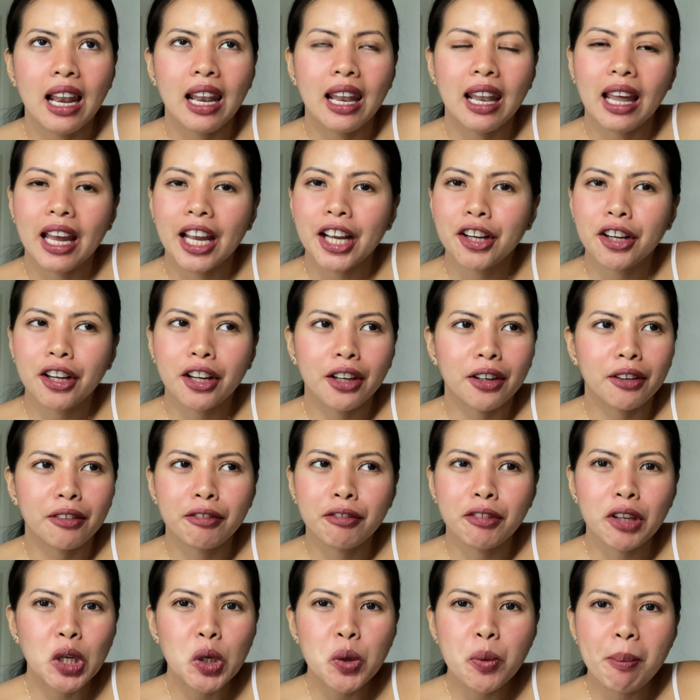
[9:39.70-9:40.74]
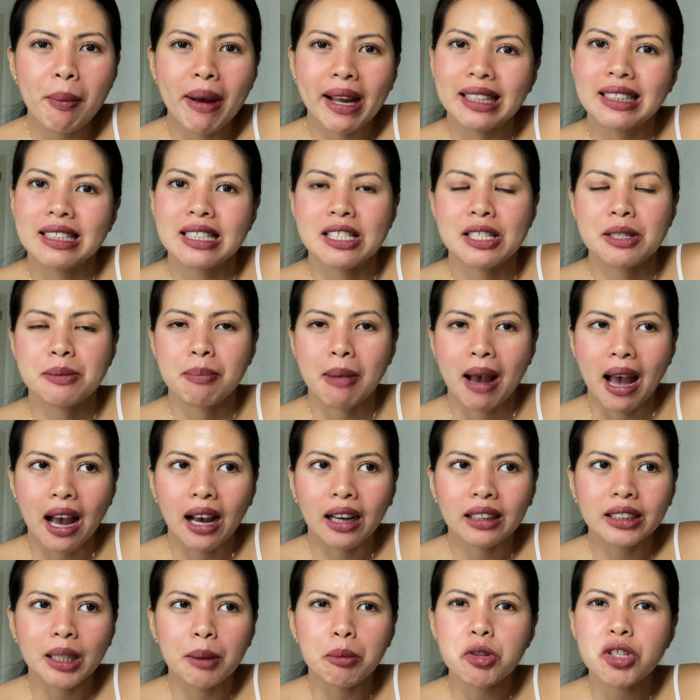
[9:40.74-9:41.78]
like a few months
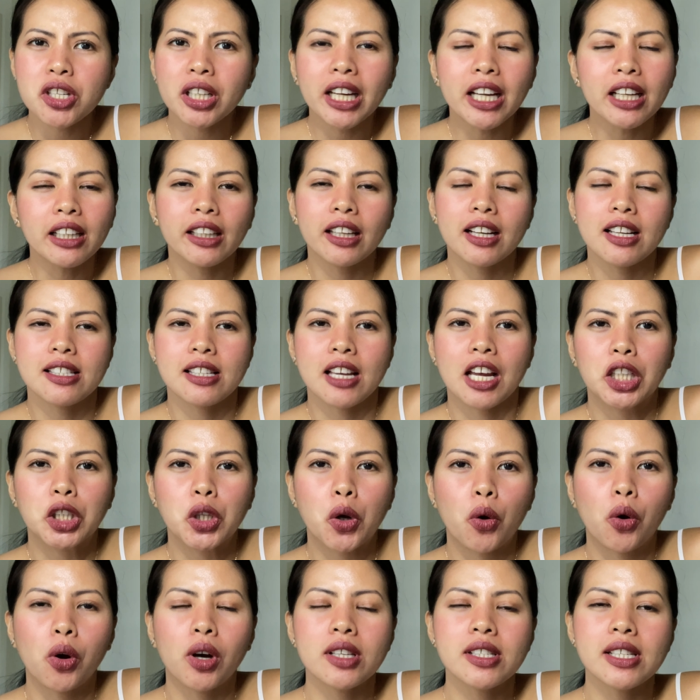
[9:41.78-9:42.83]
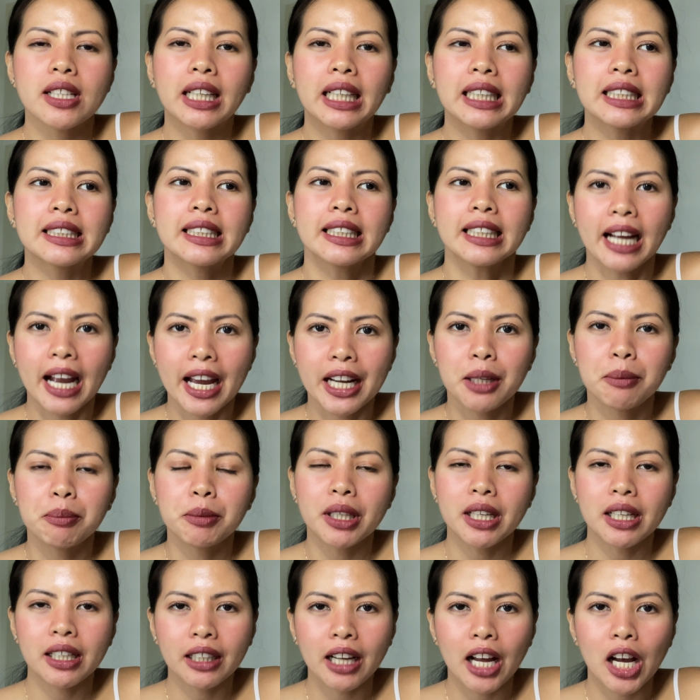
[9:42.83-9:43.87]
back. Tapos nag interesado ako kasi guys, naghahanap
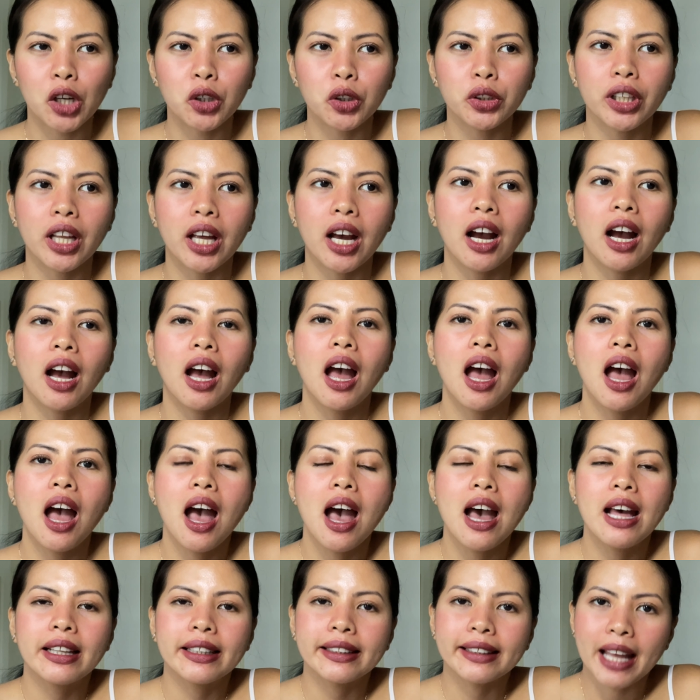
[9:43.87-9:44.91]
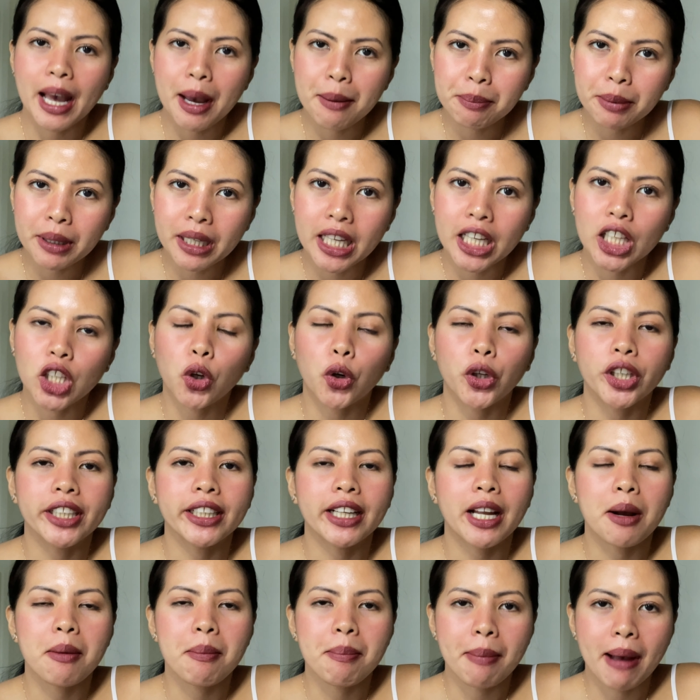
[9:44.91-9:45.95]
talaga ako ng napkin or
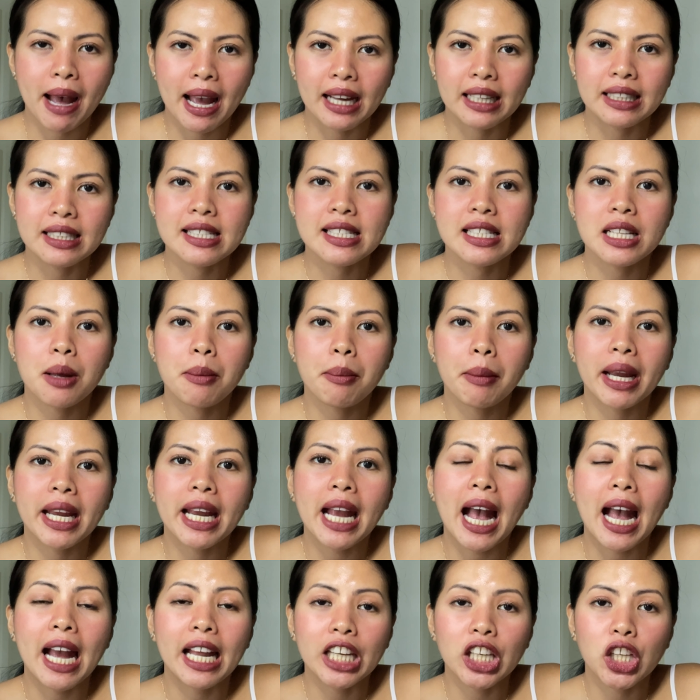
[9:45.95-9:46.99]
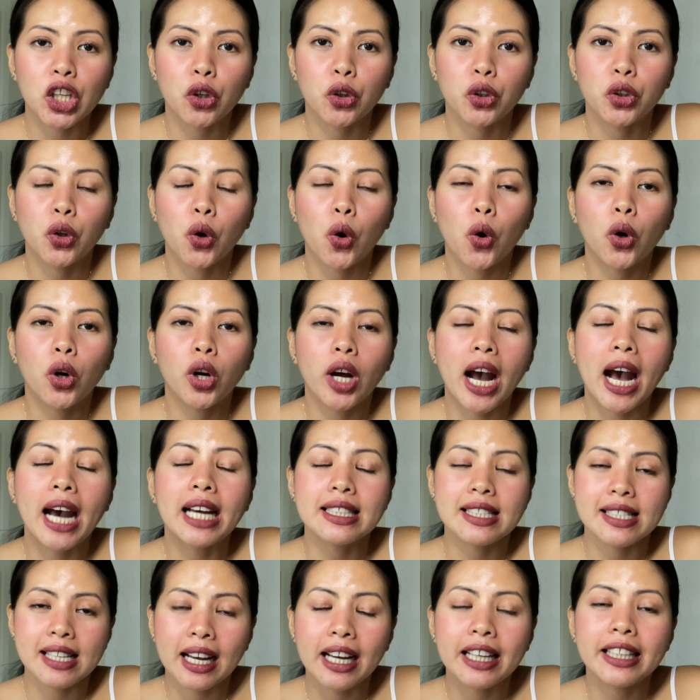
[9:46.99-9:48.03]
ng pads na may onion or, at
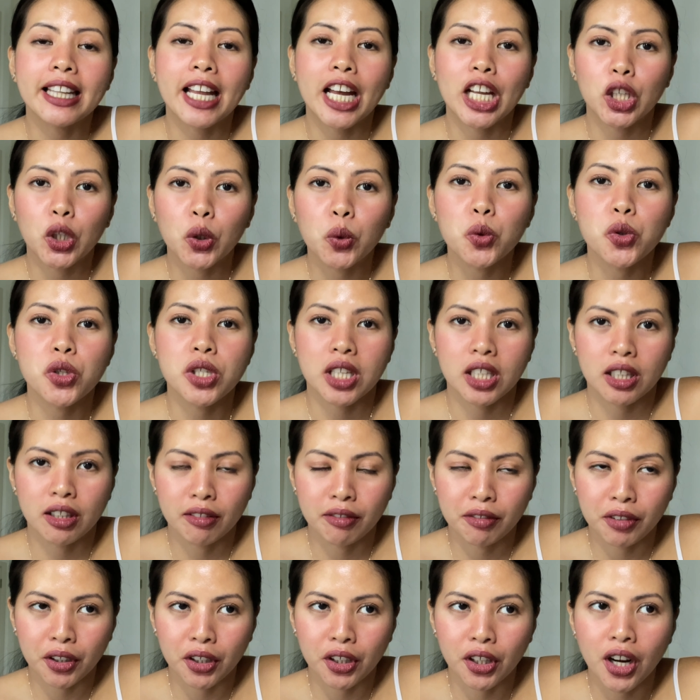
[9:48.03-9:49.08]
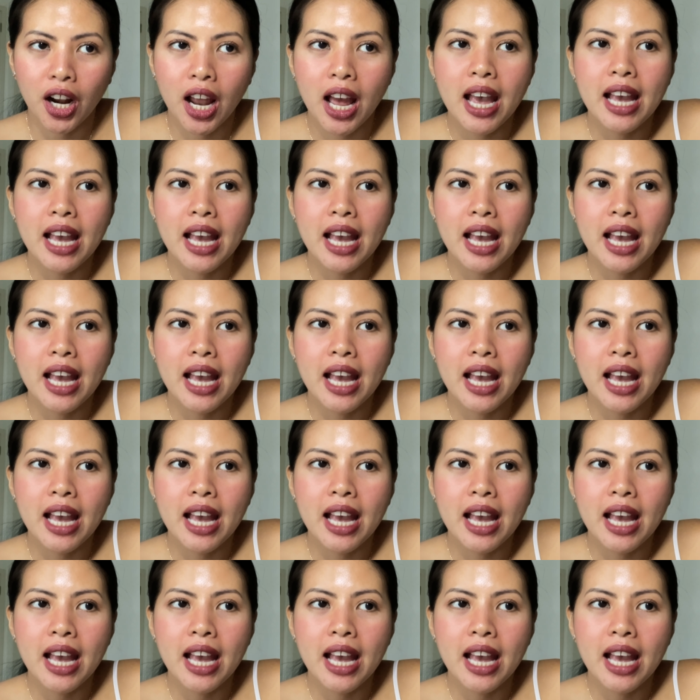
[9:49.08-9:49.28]
saka nano silver.